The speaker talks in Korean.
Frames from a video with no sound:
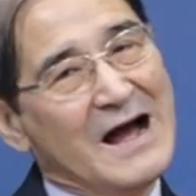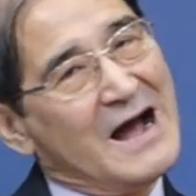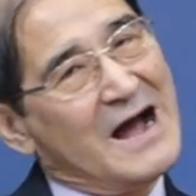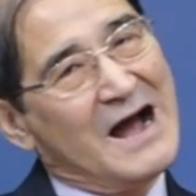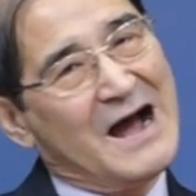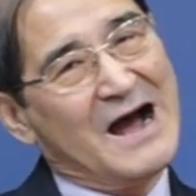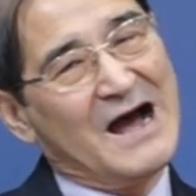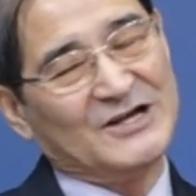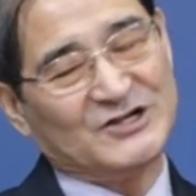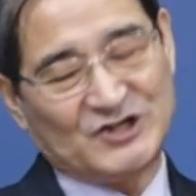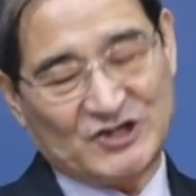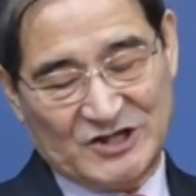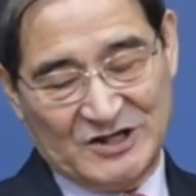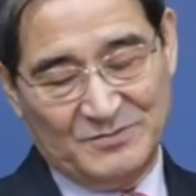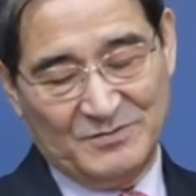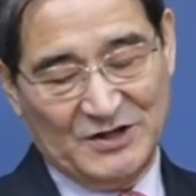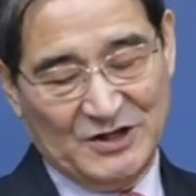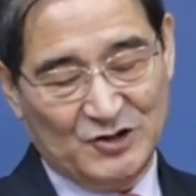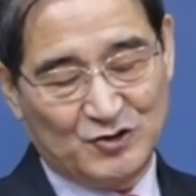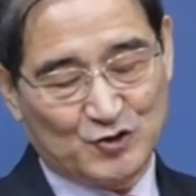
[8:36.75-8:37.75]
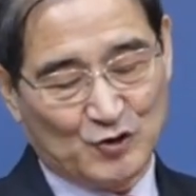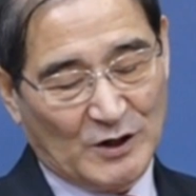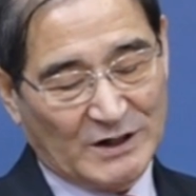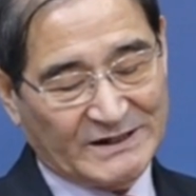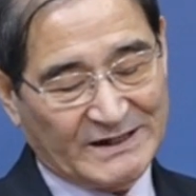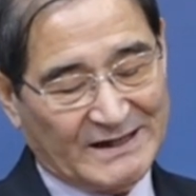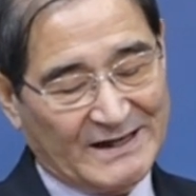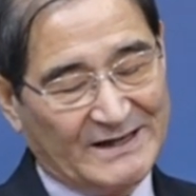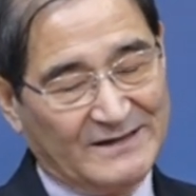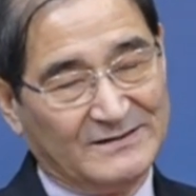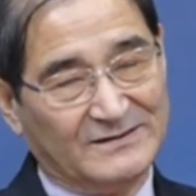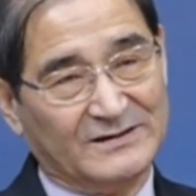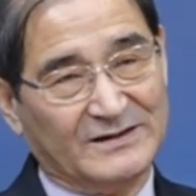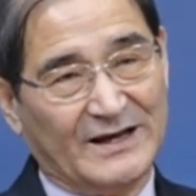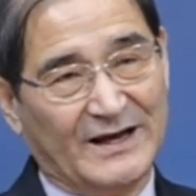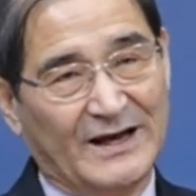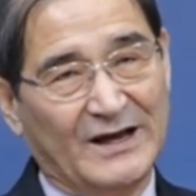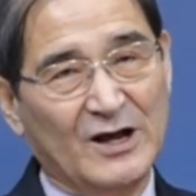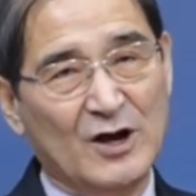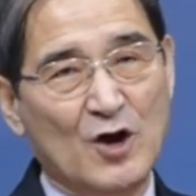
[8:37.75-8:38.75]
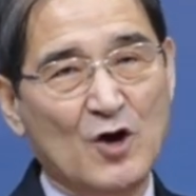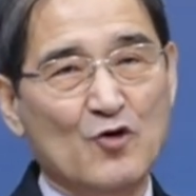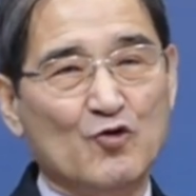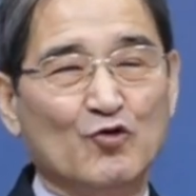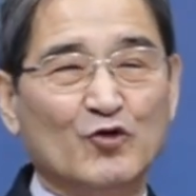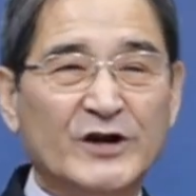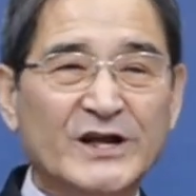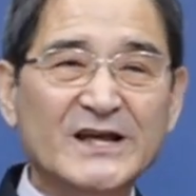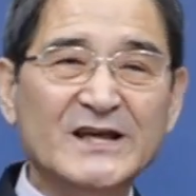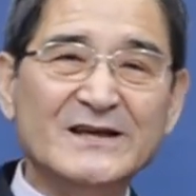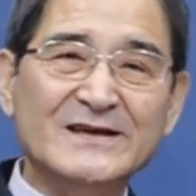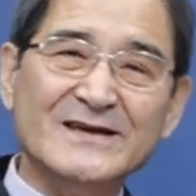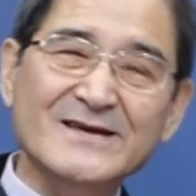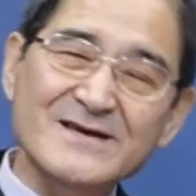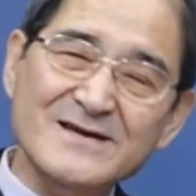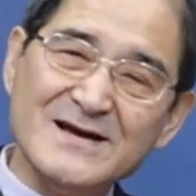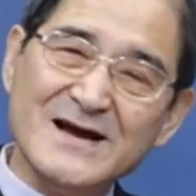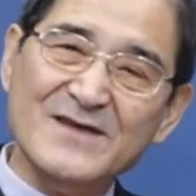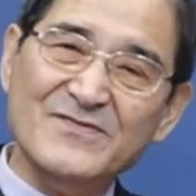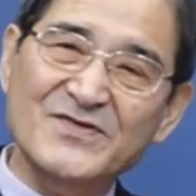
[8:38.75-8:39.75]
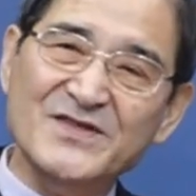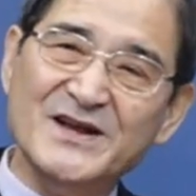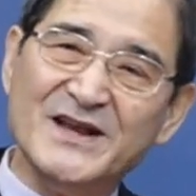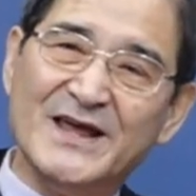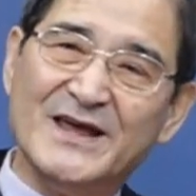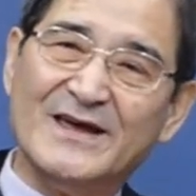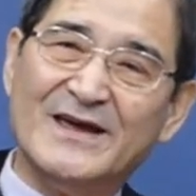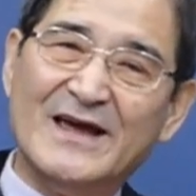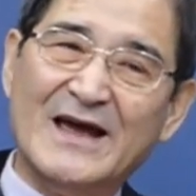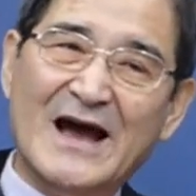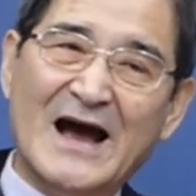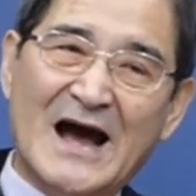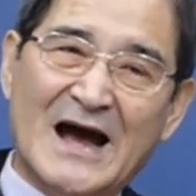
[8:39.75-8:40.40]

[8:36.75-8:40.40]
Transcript: 아 심이 좋았더라 했는데 우리 인간들이